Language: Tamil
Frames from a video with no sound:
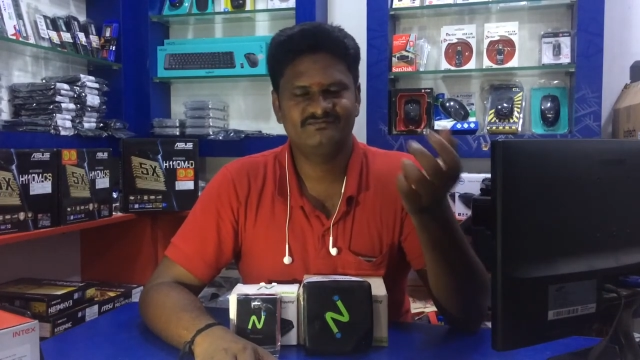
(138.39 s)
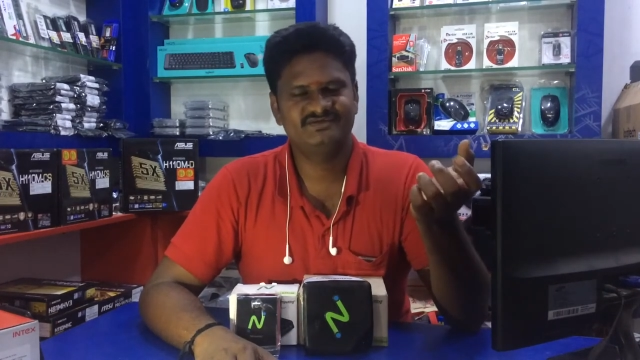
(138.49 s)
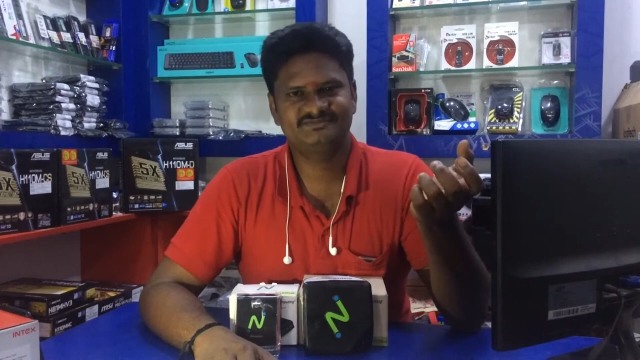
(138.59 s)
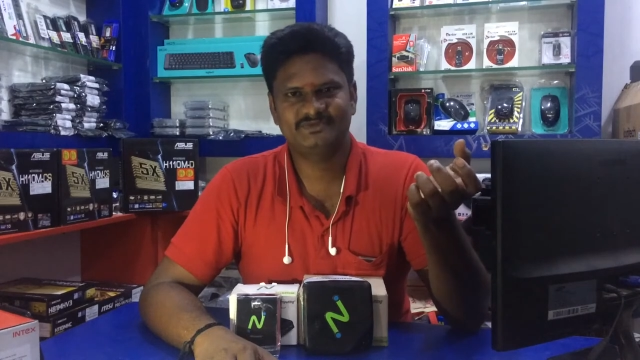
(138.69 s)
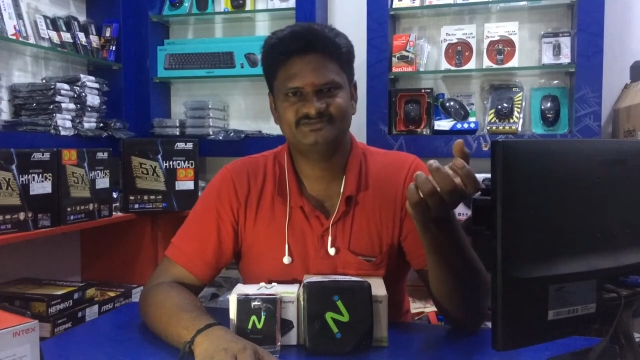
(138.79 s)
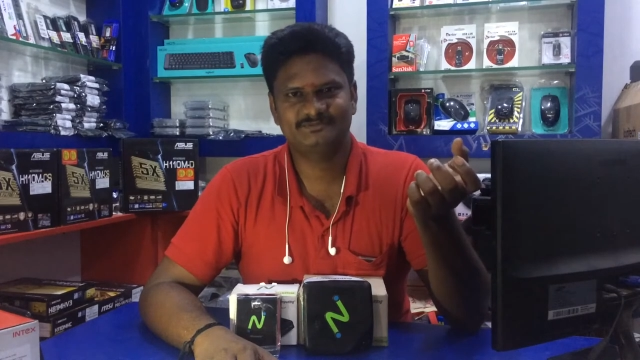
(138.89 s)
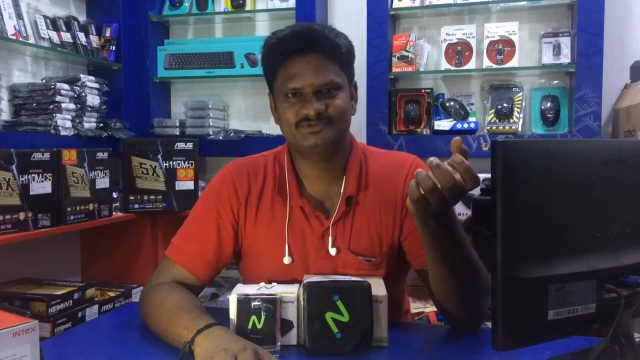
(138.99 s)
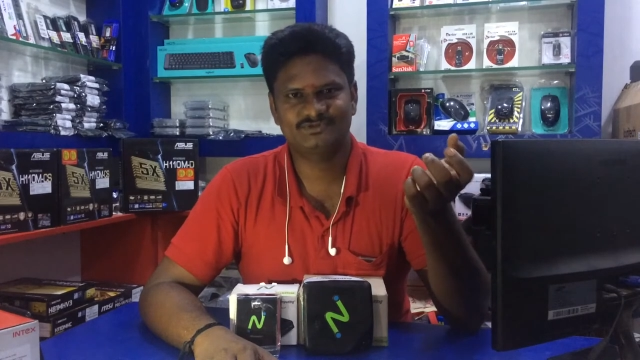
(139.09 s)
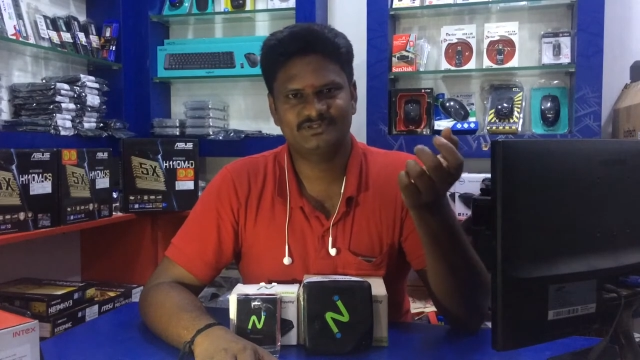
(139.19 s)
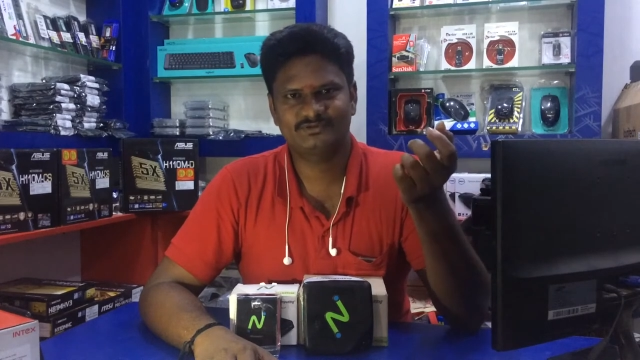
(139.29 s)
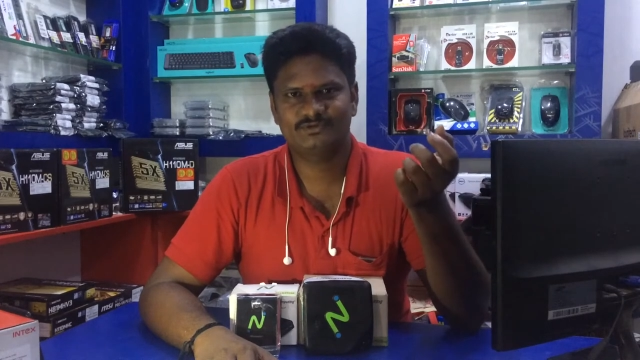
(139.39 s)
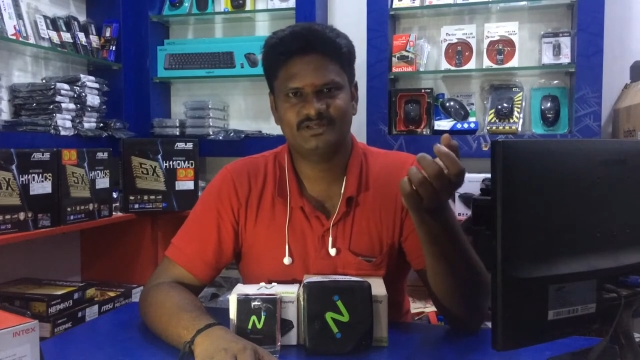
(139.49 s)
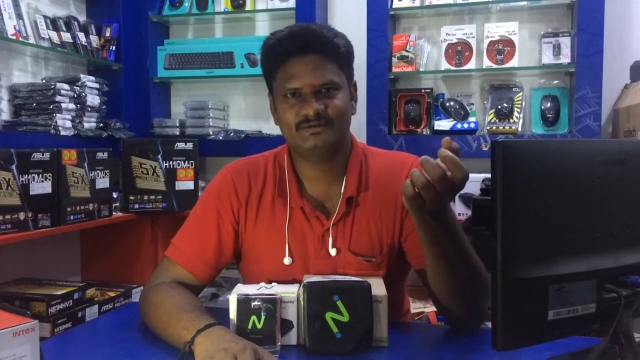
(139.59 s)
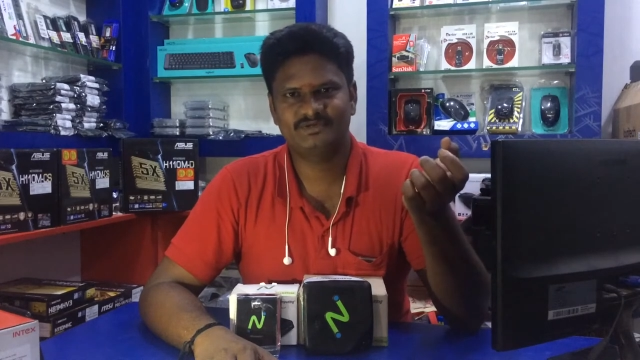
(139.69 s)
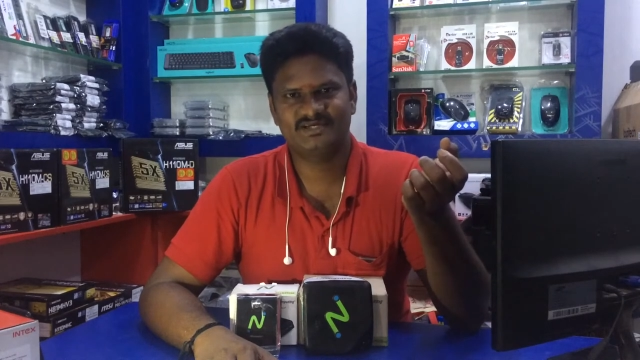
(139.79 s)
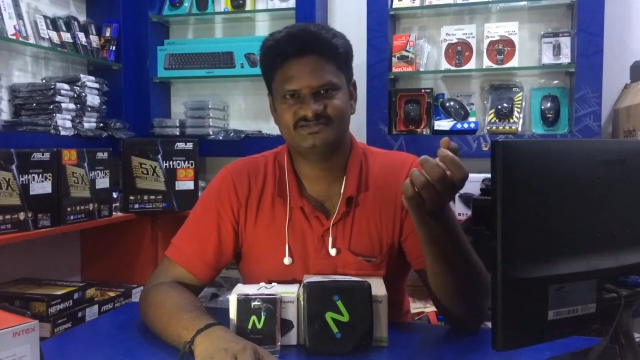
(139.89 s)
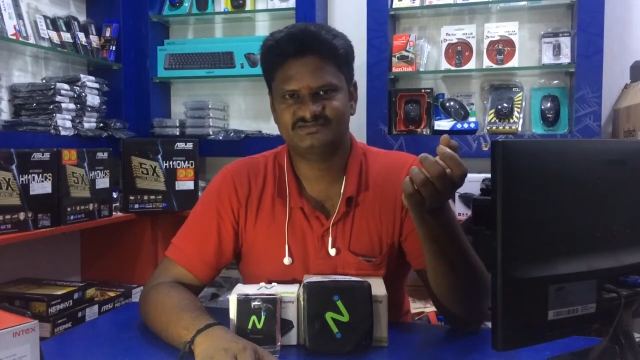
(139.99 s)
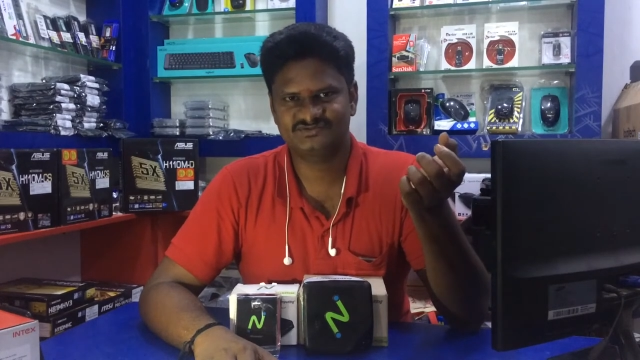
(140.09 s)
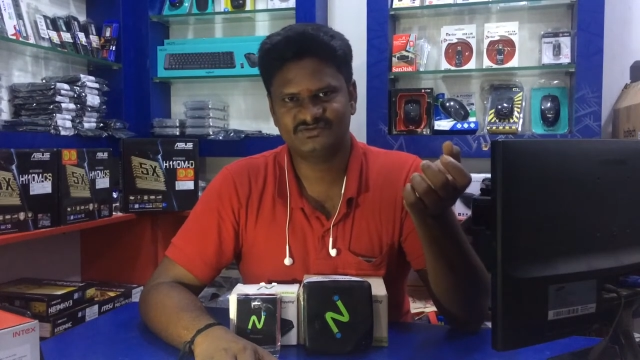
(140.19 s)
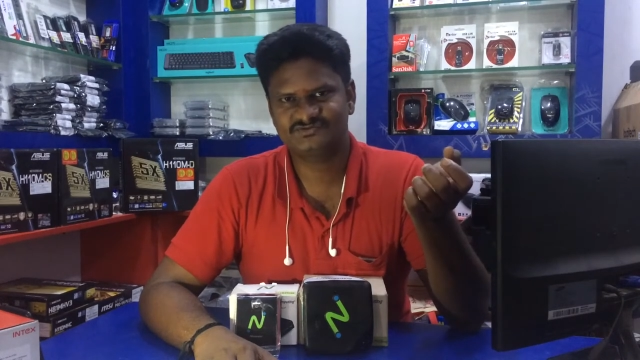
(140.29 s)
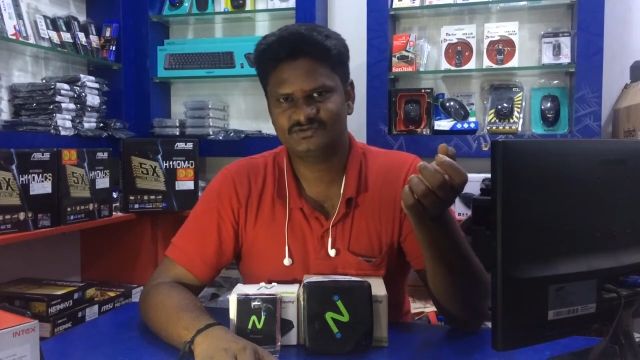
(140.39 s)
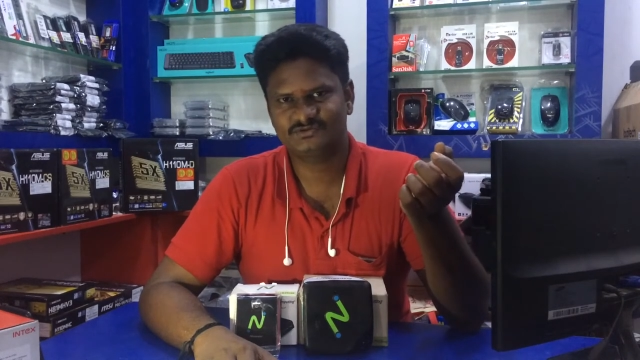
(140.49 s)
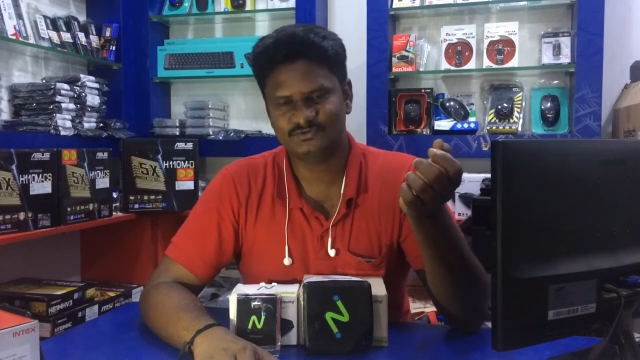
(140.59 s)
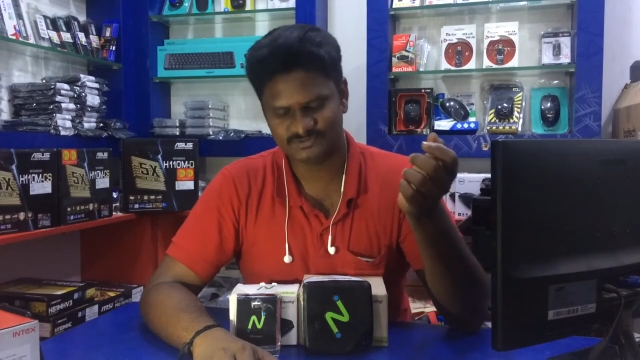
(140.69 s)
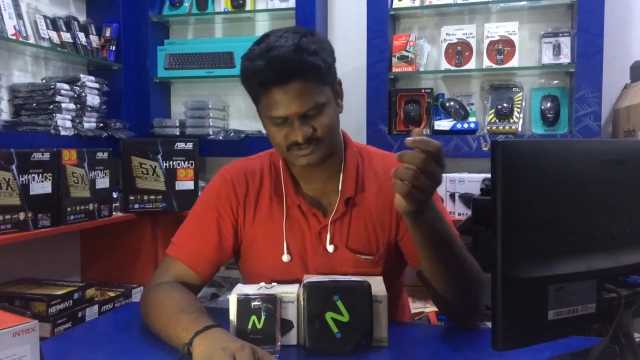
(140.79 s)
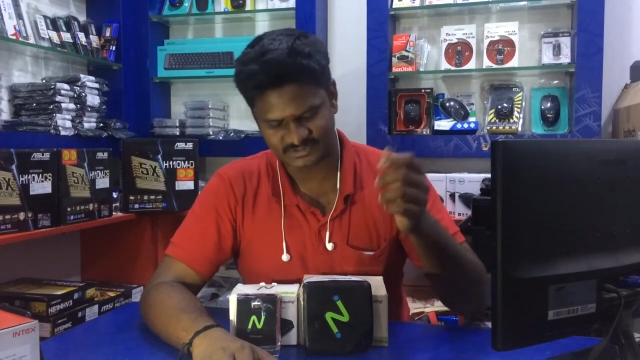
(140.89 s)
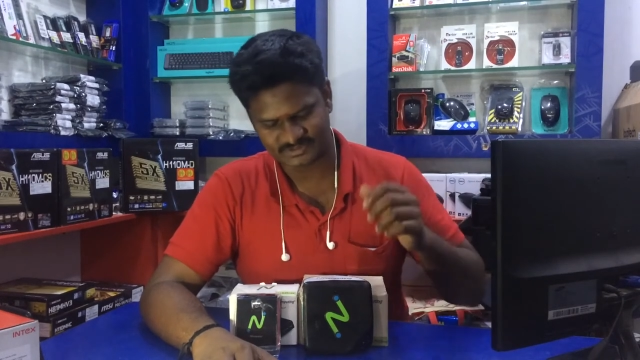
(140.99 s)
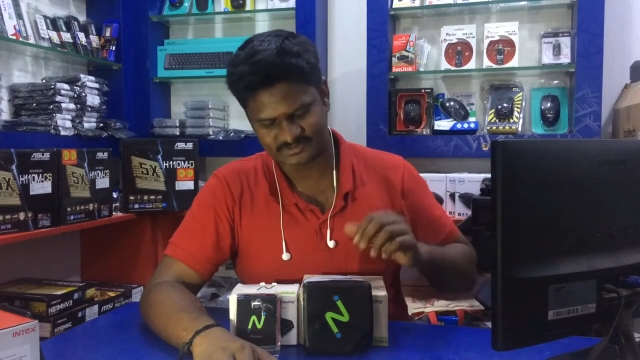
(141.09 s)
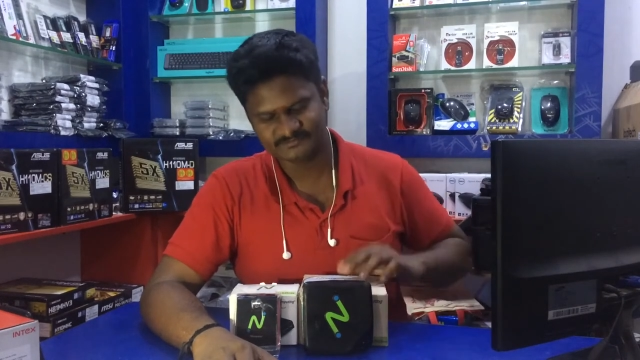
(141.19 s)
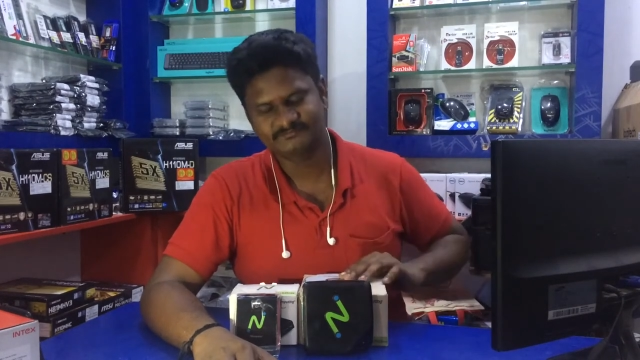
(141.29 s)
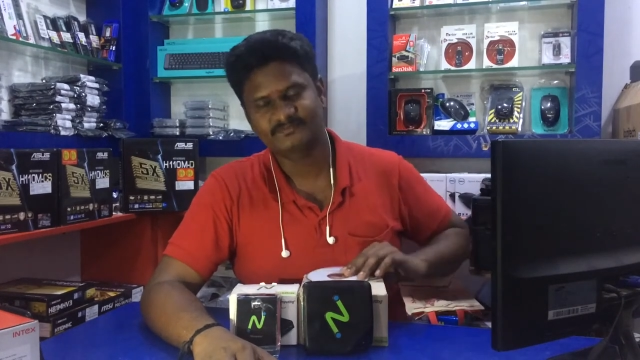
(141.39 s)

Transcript: வி ஸ்பேஸ் அப்படின்னு சொல்லிட்டு இதனுடைய அப்ளிகேஷன் சாஃப்ட்வேர் வந்து கொடுத்துருக்குறாங்க